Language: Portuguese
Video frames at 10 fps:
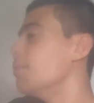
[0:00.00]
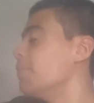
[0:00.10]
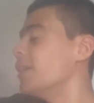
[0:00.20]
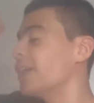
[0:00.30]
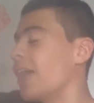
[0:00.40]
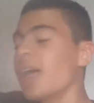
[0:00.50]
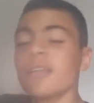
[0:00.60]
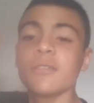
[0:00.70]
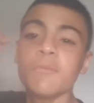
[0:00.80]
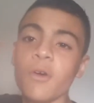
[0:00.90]
Mano,
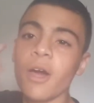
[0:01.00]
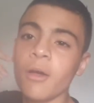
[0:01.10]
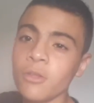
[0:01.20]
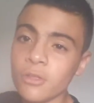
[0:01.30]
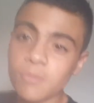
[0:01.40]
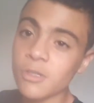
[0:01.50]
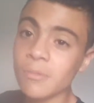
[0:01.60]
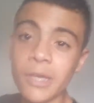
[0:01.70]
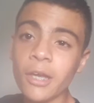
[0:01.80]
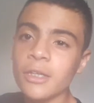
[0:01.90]
era dos, dos meus
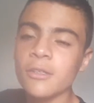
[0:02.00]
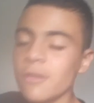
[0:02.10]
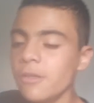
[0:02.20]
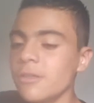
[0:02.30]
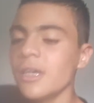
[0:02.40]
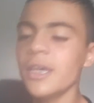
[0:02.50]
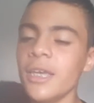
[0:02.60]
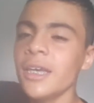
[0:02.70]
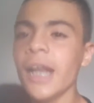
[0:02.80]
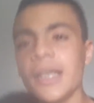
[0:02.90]
maiores sonhos
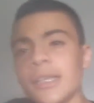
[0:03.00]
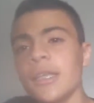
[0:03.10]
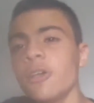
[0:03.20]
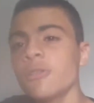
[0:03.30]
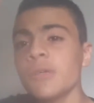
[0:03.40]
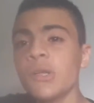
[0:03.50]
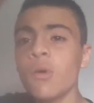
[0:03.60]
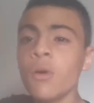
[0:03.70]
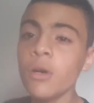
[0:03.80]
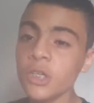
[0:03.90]
e graças a Deus, mano,
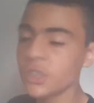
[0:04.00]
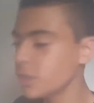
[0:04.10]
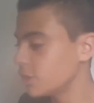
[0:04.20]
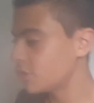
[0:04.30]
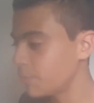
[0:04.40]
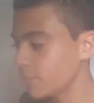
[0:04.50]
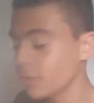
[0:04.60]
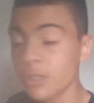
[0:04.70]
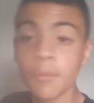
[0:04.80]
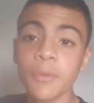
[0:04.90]
hoje, tipo,
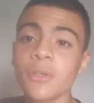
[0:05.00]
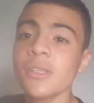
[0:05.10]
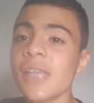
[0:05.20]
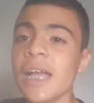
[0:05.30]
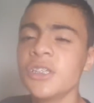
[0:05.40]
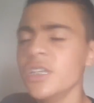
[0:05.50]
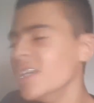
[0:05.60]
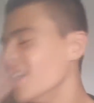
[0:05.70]
eu tenho oportunidade